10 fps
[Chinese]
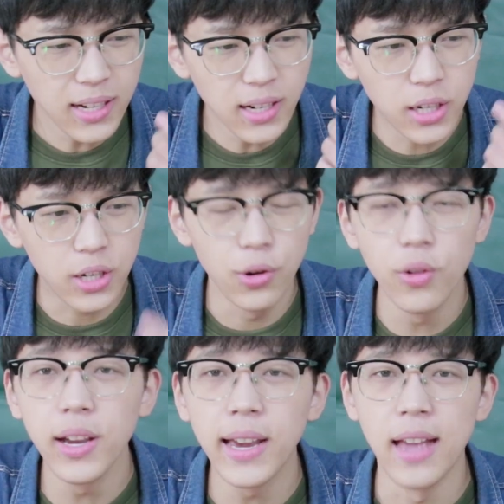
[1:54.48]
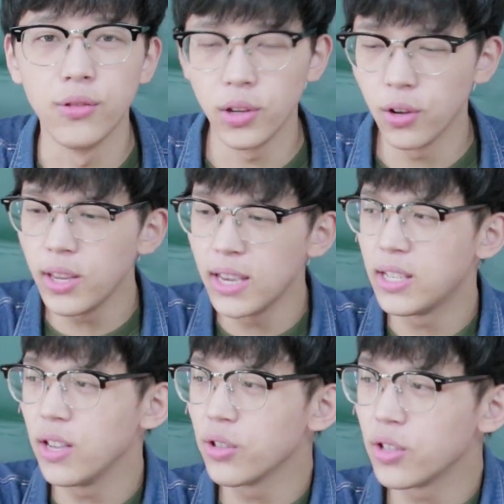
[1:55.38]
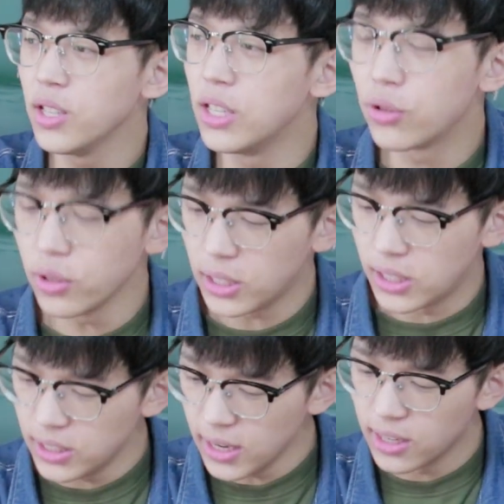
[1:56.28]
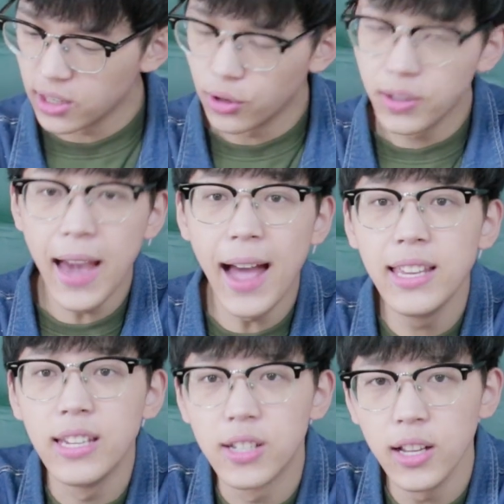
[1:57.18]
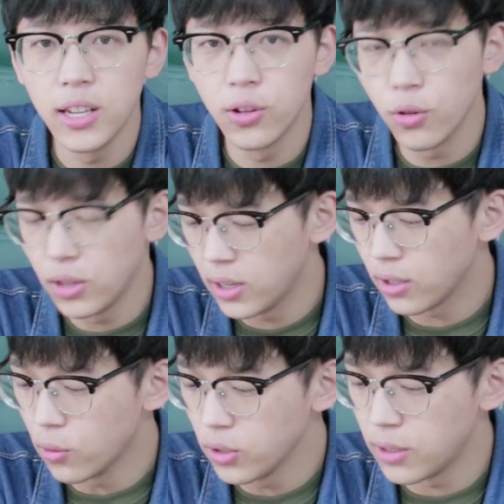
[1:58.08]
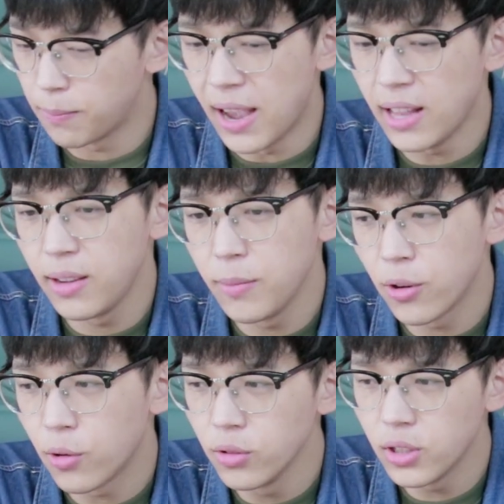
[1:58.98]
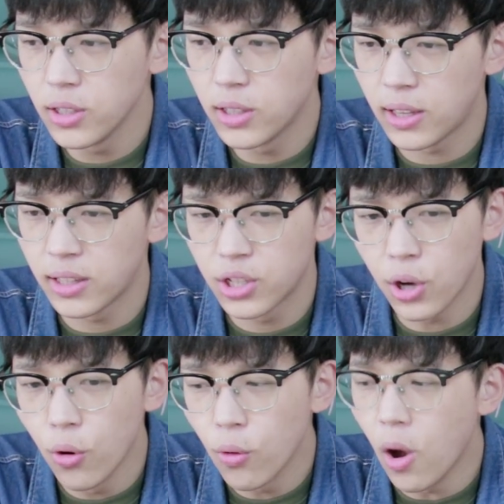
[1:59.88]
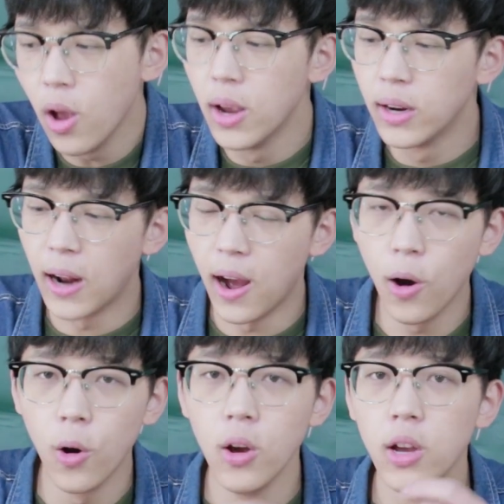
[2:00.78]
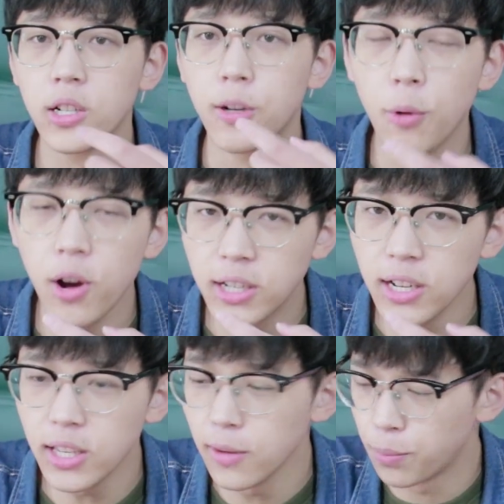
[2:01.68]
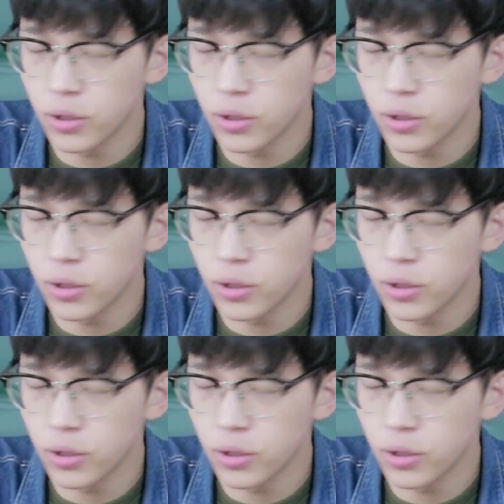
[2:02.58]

使用的感觉有点像，就是你去体检的时候压你这里，用一个东西把里面空气抽光，然后，只不过这次不